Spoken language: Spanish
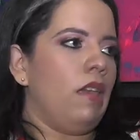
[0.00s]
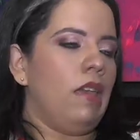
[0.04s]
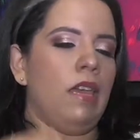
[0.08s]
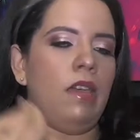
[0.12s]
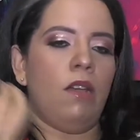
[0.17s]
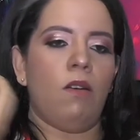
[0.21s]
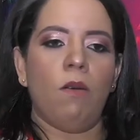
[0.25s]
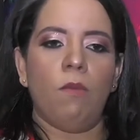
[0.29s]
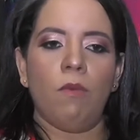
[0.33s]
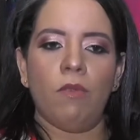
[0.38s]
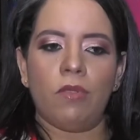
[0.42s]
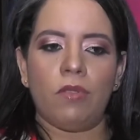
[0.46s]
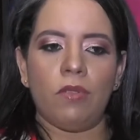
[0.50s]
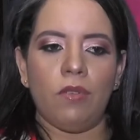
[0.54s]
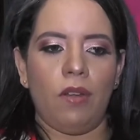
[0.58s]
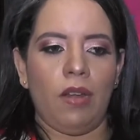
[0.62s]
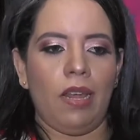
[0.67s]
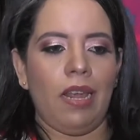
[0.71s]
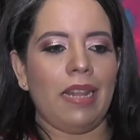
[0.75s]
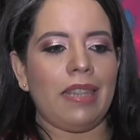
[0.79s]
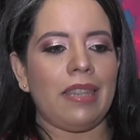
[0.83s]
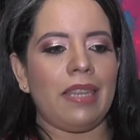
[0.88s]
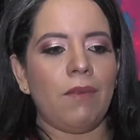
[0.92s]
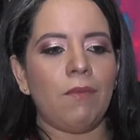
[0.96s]
y como estoy
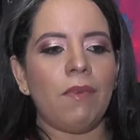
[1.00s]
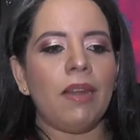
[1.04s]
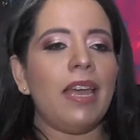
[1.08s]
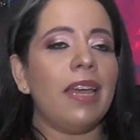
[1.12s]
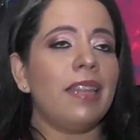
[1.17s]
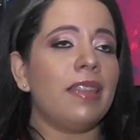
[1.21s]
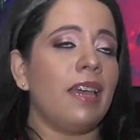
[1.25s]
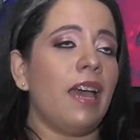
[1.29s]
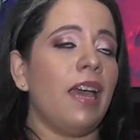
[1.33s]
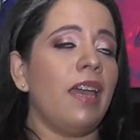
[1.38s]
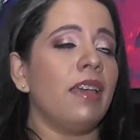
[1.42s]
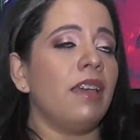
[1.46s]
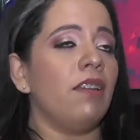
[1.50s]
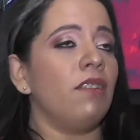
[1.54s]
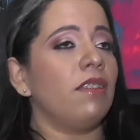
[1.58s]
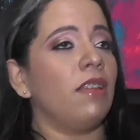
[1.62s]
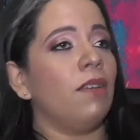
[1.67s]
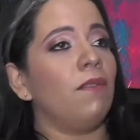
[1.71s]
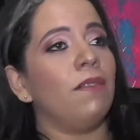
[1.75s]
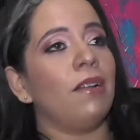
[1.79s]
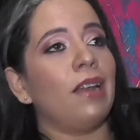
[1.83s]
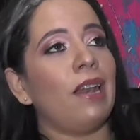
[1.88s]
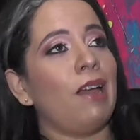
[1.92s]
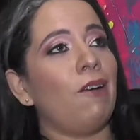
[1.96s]
El tema de la gente, ay, que
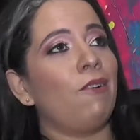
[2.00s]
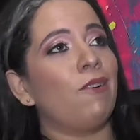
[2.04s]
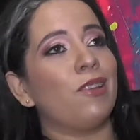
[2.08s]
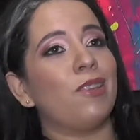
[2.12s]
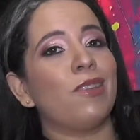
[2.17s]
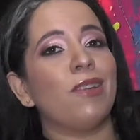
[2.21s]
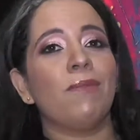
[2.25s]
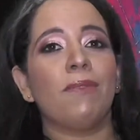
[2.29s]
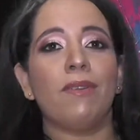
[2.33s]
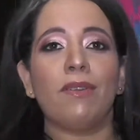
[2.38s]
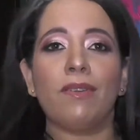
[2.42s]
las gorditas no